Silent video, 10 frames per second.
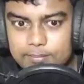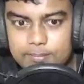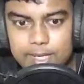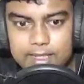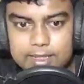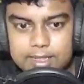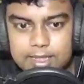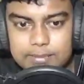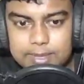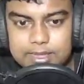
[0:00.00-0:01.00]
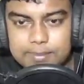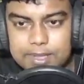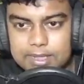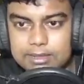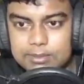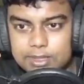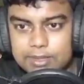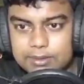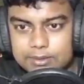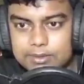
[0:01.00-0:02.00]
प्लांट कर दिया ना बस अभी वो
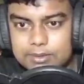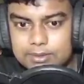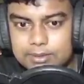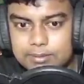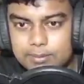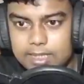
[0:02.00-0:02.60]
देखो प्लांट